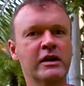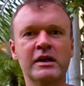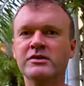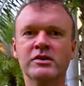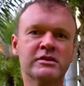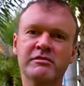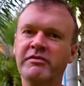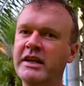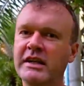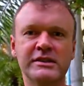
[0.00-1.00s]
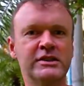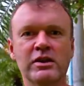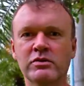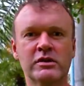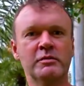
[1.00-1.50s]
Ansonsten, wenn der sich
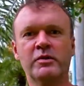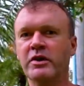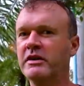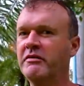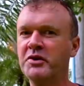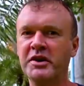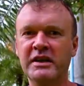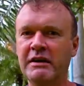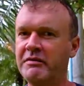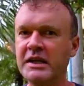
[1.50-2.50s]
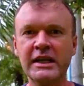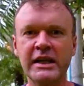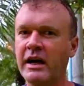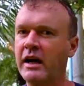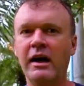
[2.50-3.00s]
ausleben könnte, würde der wie ein
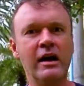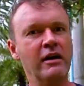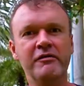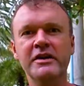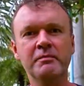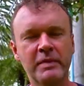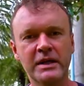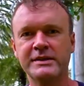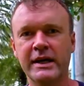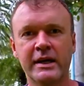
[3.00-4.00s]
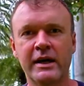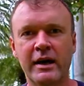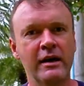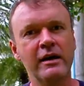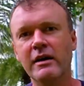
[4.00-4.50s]
Irrer, wie ein
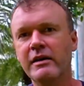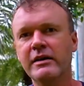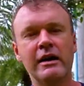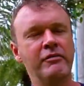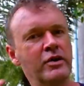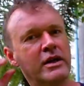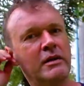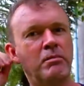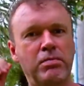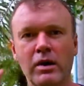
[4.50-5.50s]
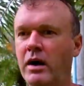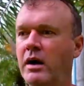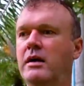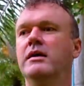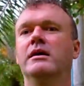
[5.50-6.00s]
Berserker, der würde boah,
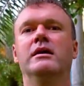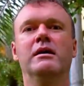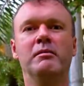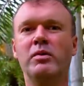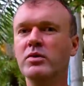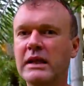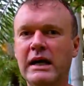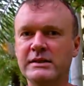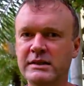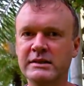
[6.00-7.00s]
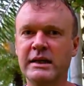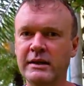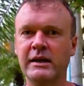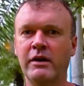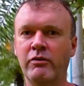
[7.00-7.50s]
brutalste
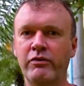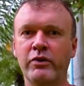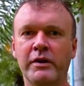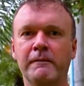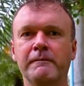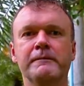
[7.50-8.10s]
Sachen aufführen.